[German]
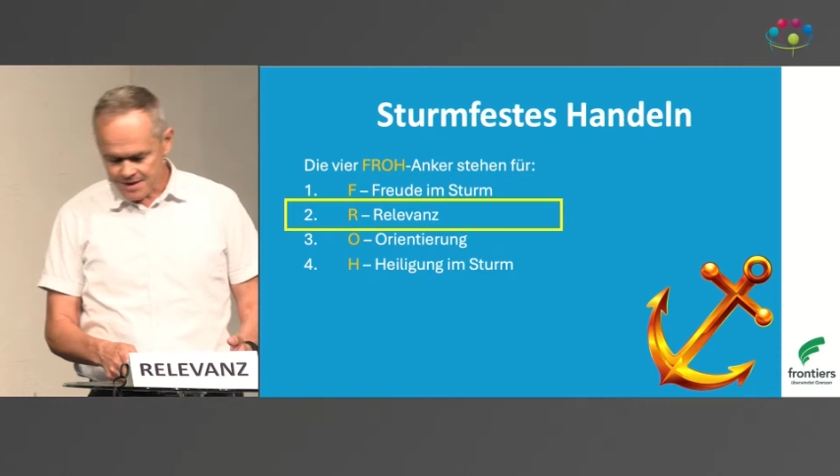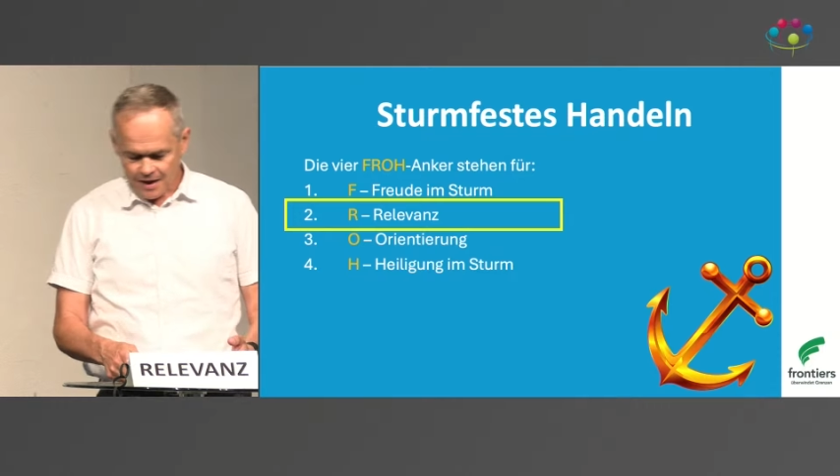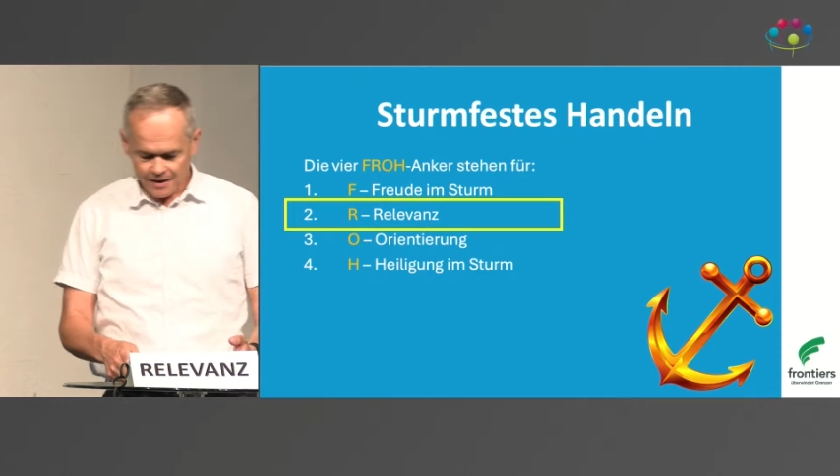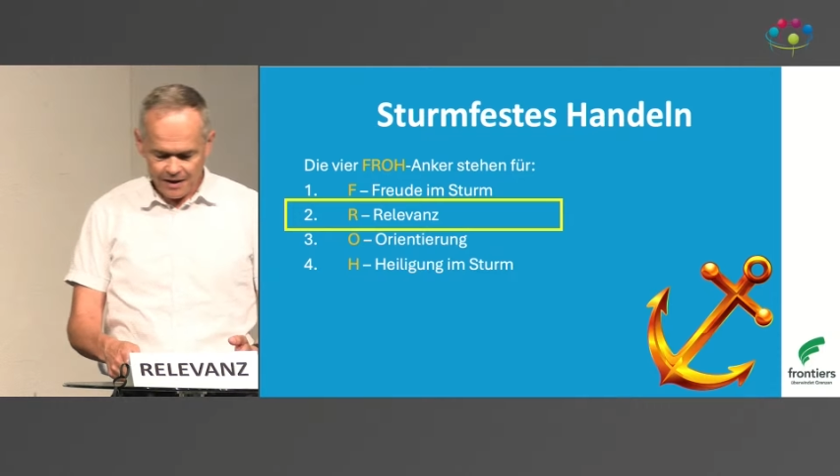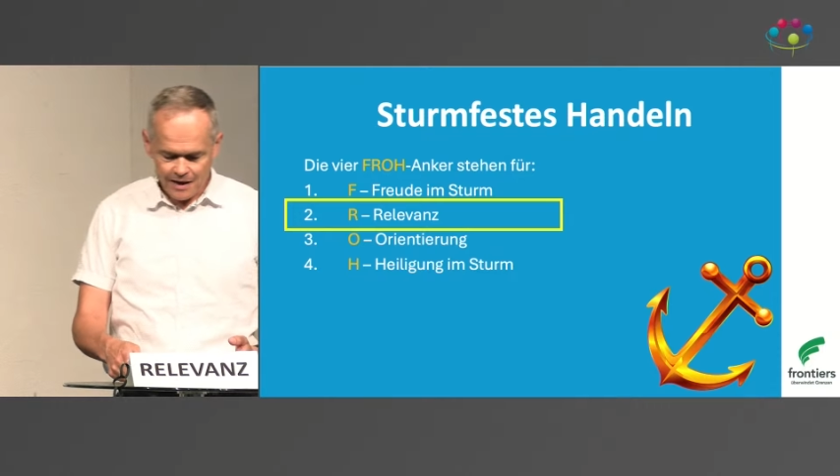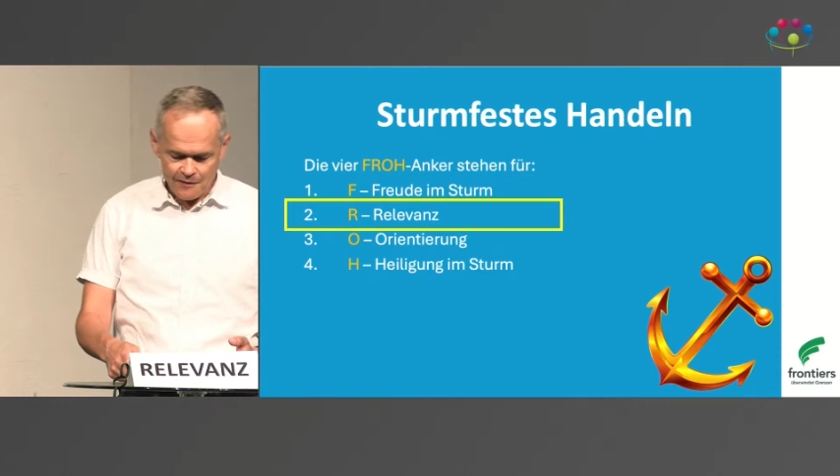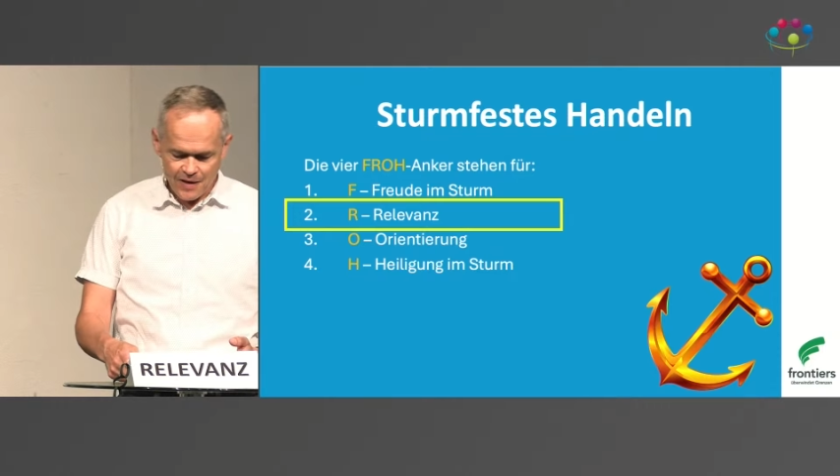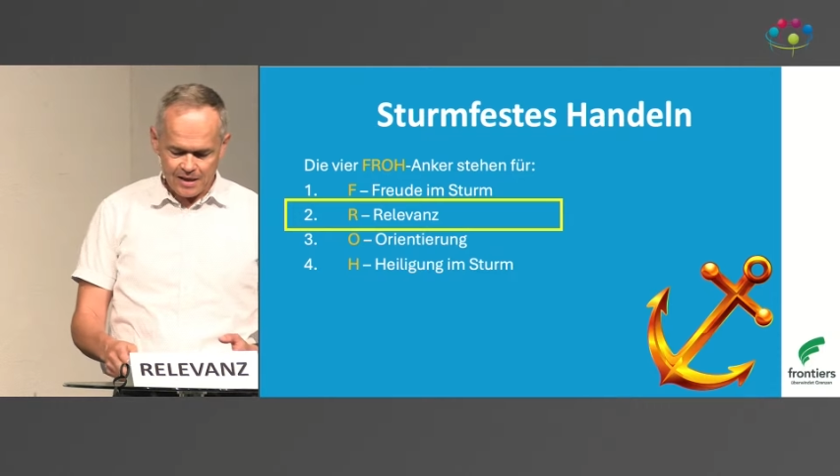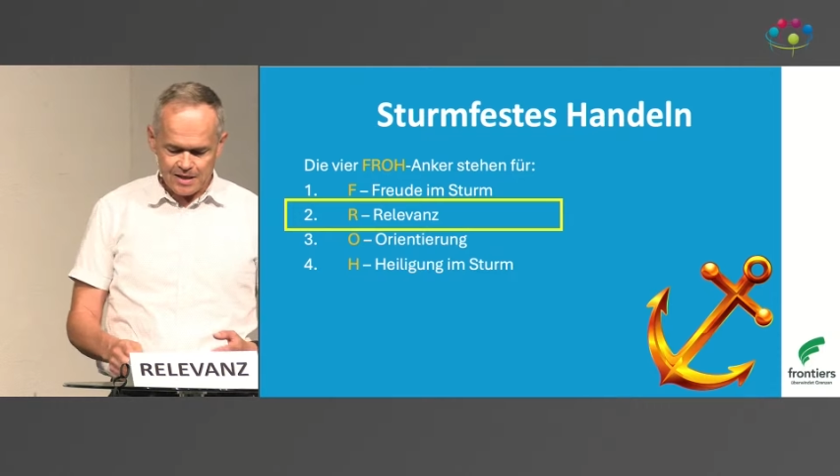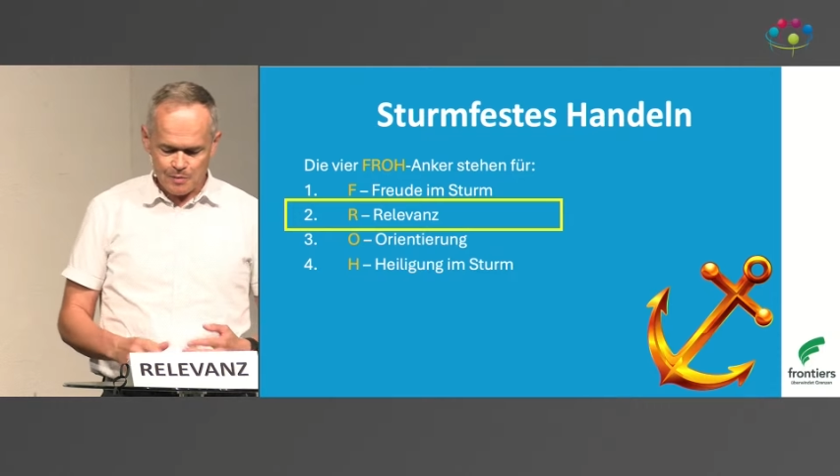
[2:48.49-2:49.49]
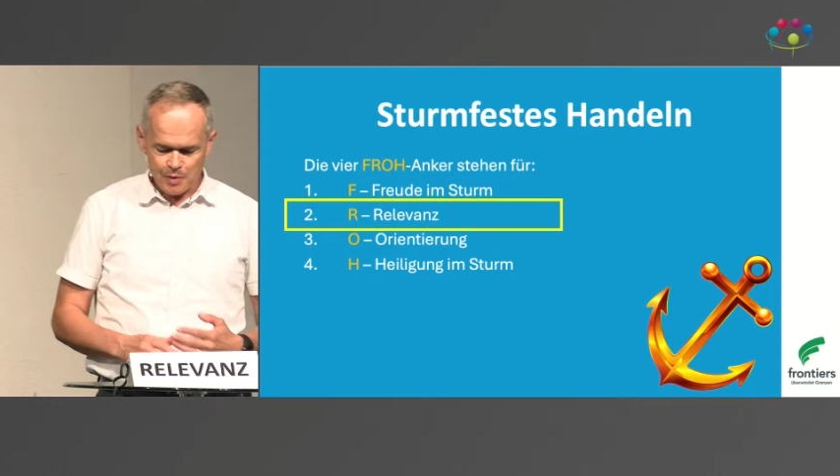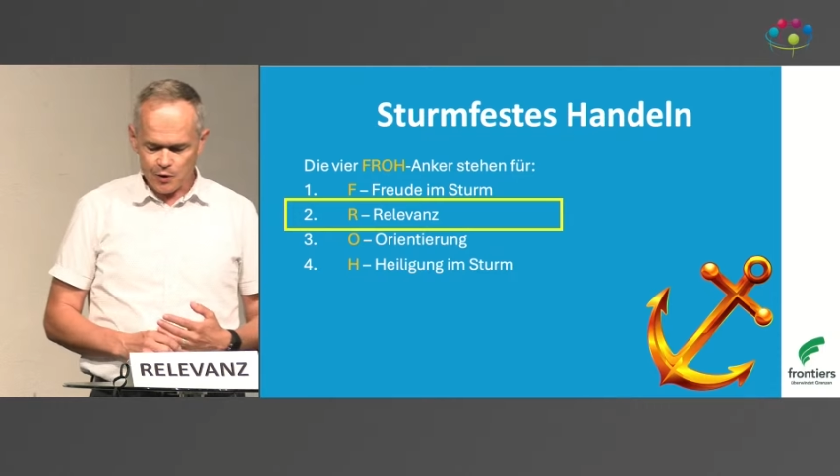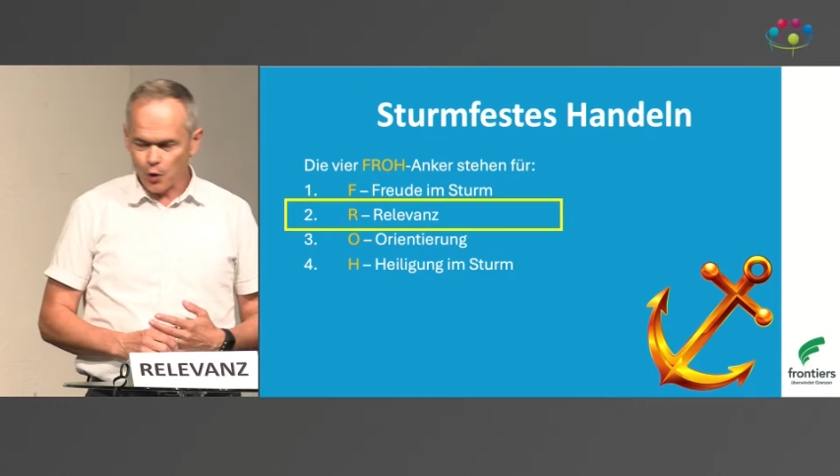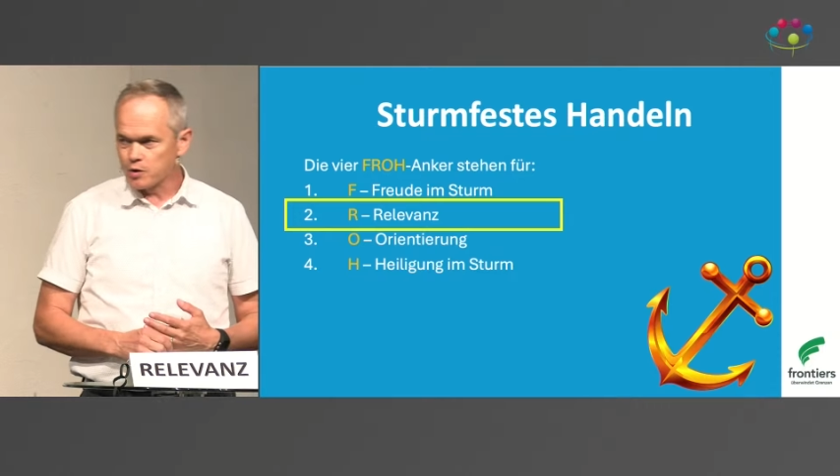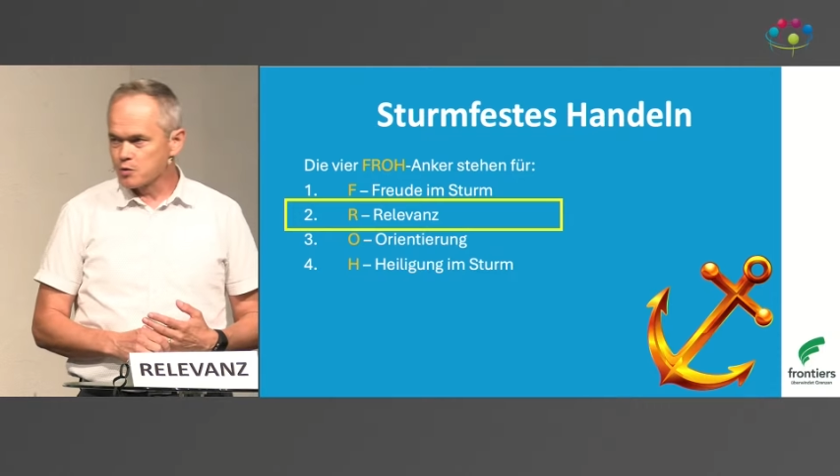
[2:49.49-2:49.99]
eine relevante
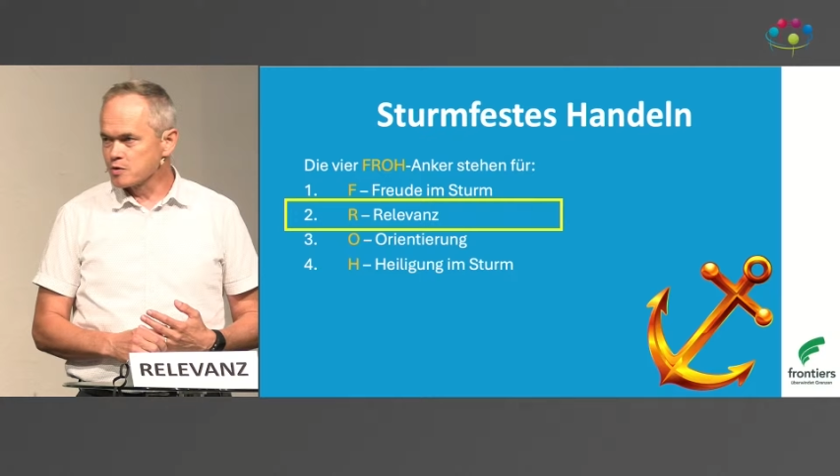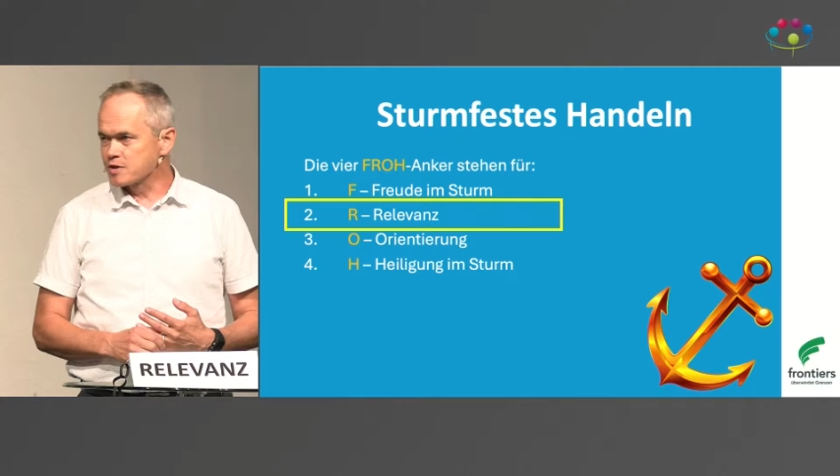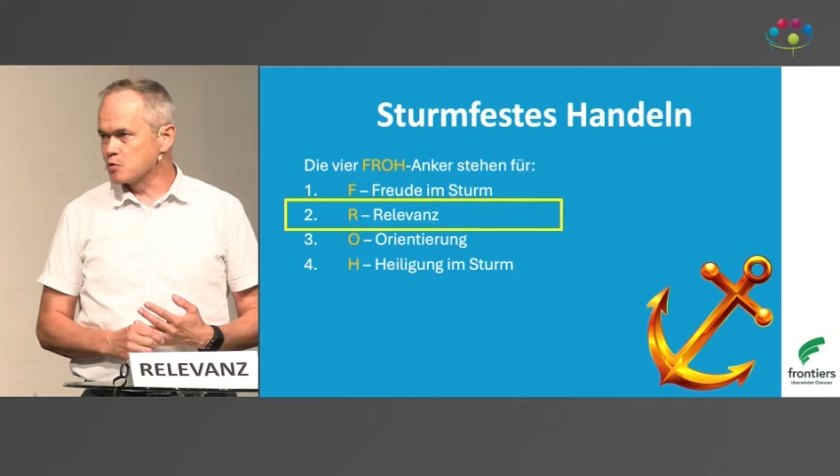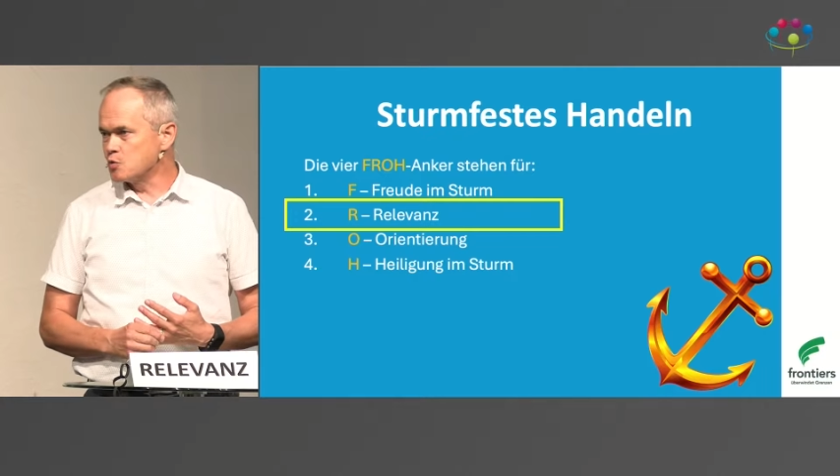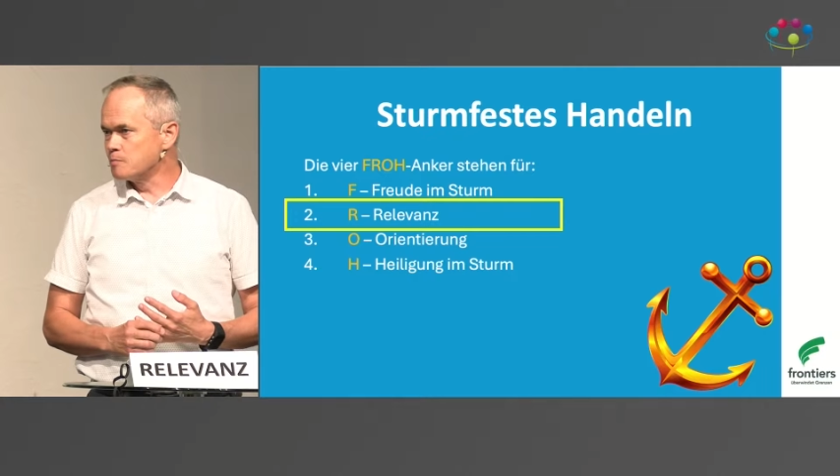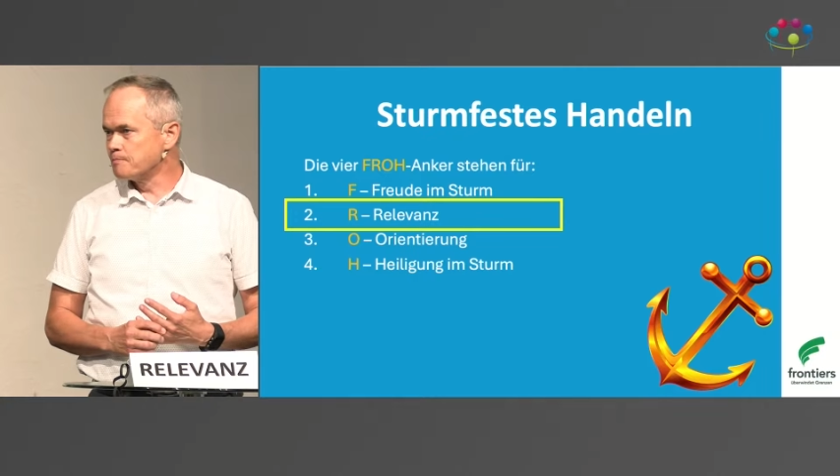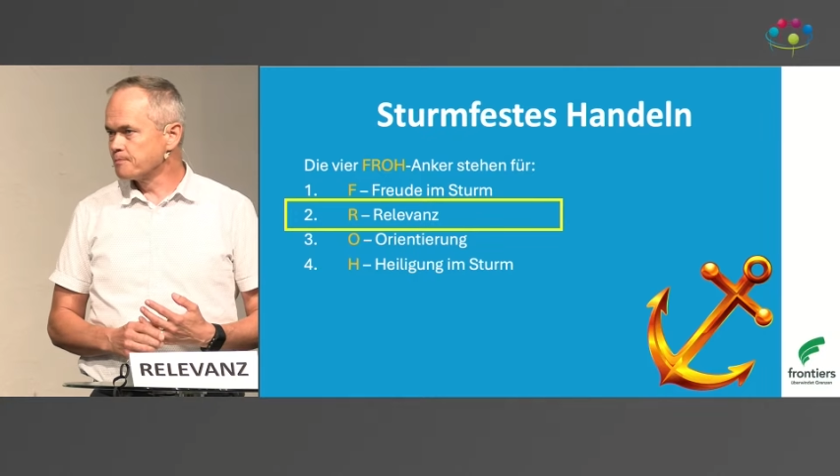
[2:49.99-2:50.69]
Bedeutung zu.